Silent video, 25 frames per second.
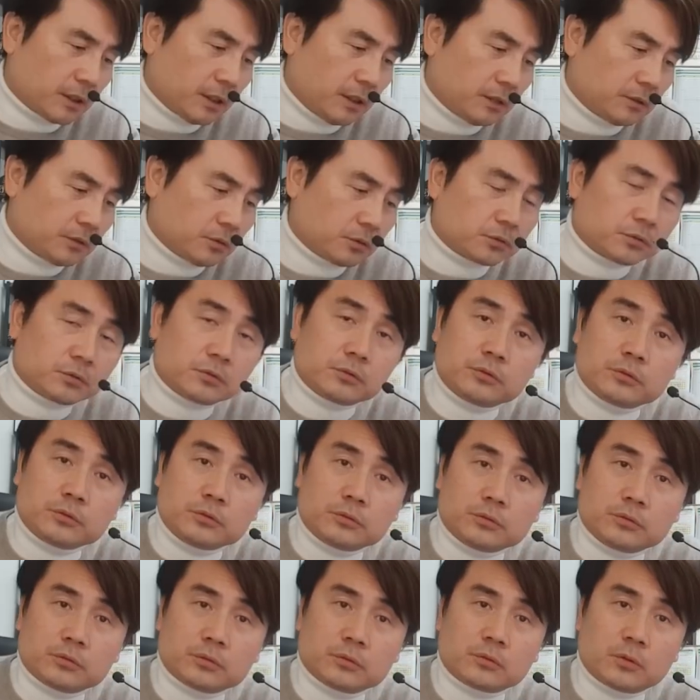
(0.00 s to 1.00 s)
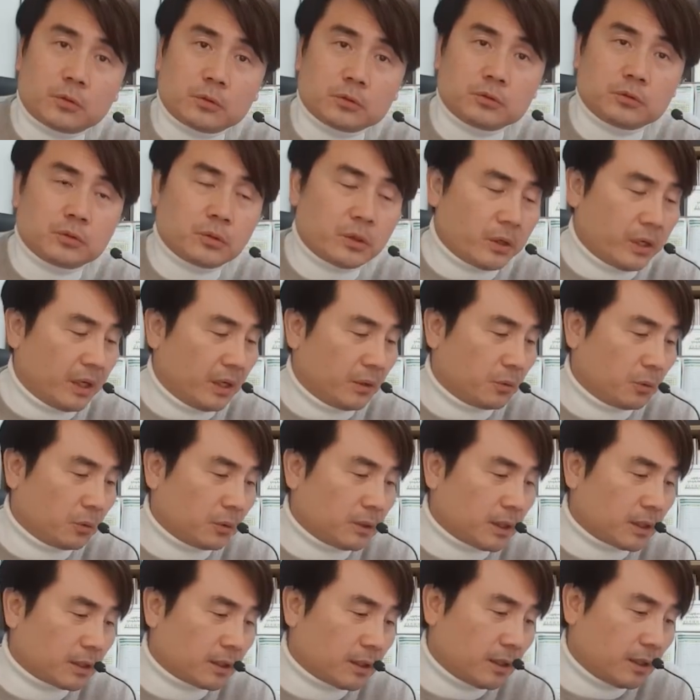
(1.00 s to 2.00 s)
계속 고수해
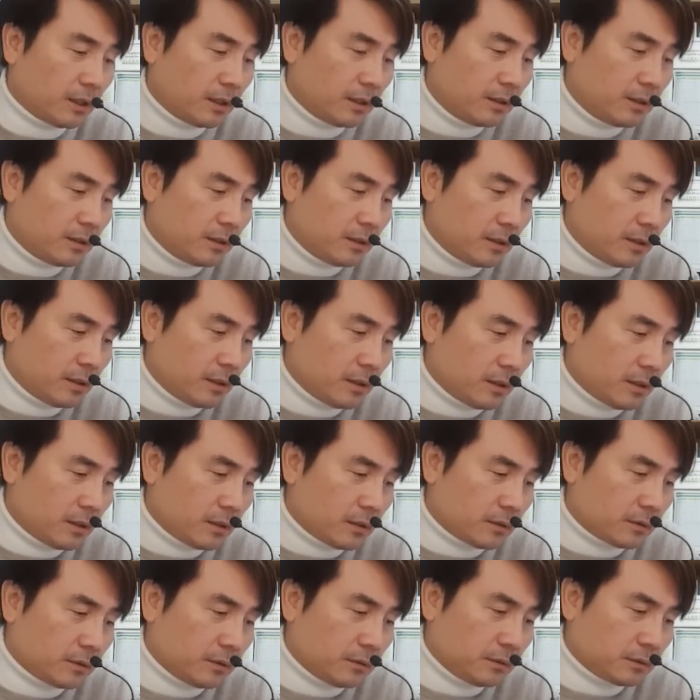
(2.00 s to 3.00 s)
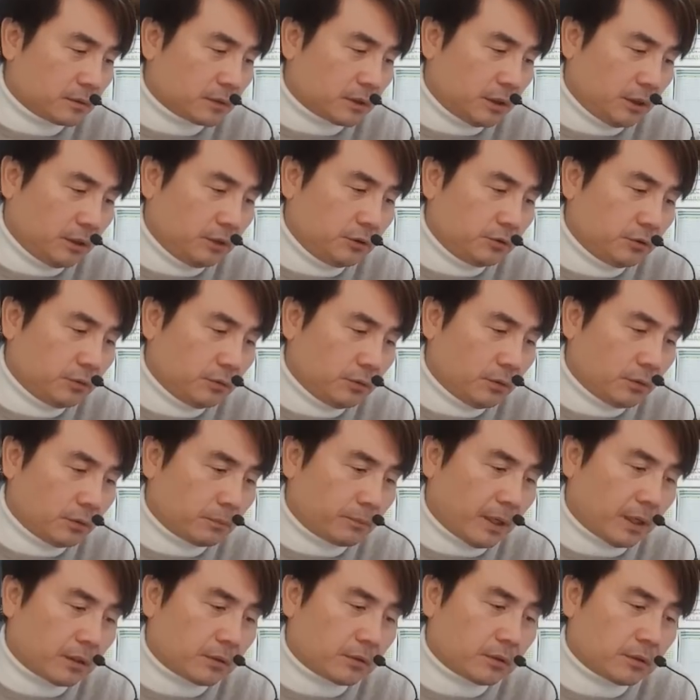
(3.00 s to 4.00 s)
오다가 어, 긴축으로
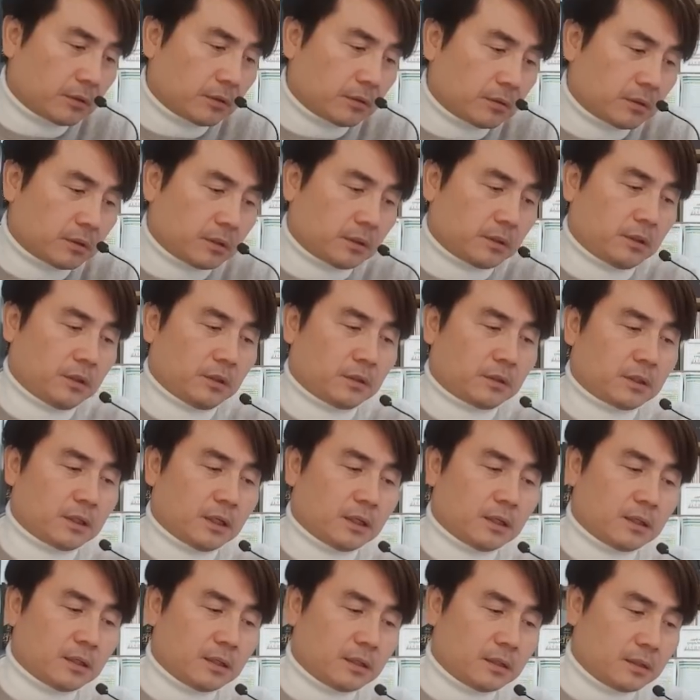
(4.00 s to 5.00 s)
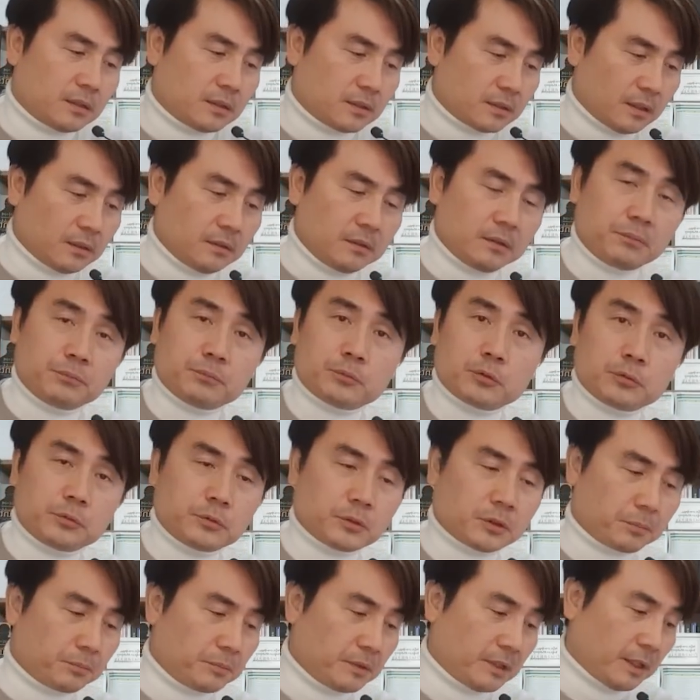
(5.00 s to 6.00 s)
바뀌었다라는
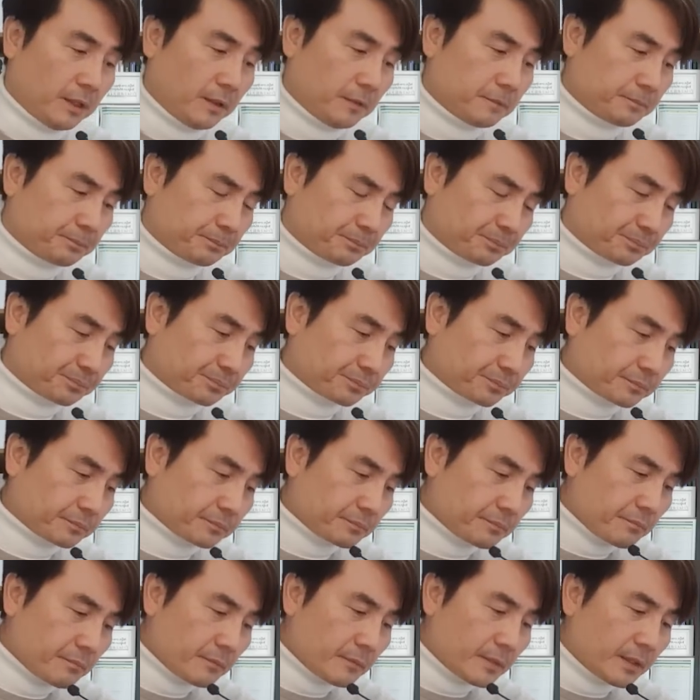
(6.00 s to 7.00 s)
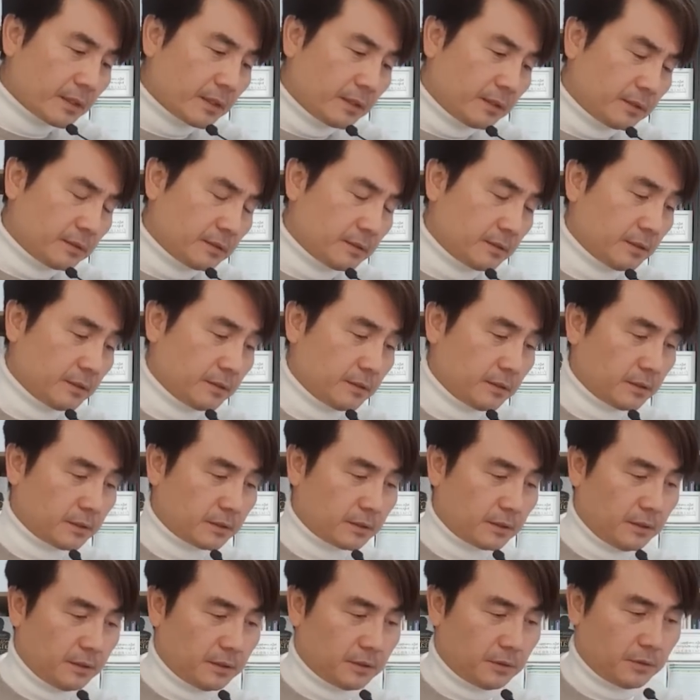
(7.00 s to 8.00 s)
부분입니다. 어,
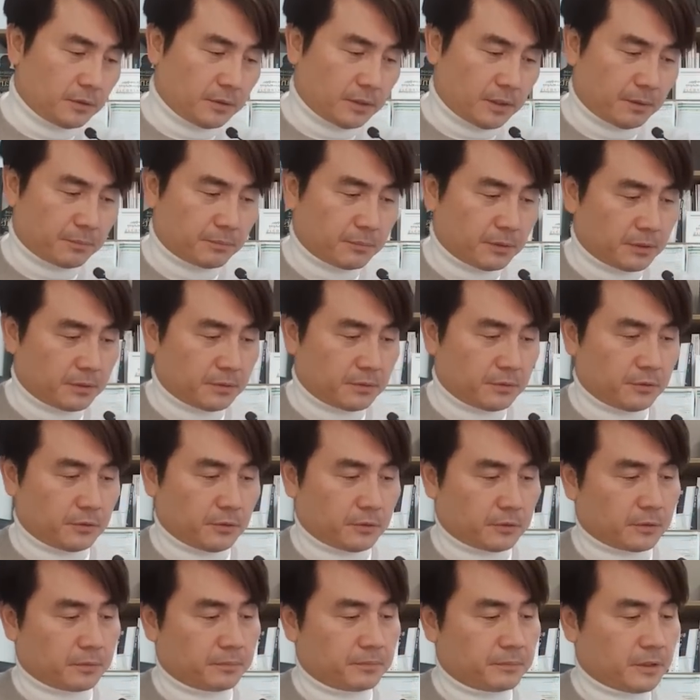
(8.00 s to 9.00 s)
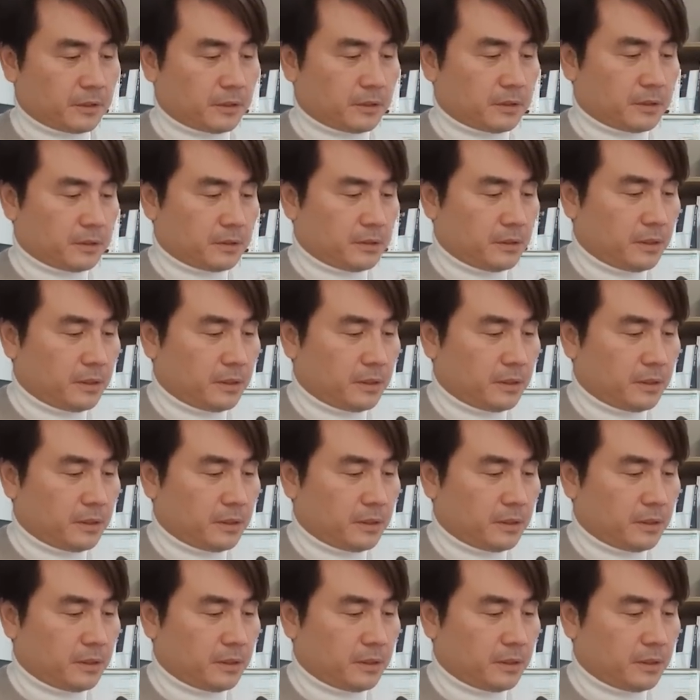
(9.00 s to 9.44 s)
그래서 한번 조금 더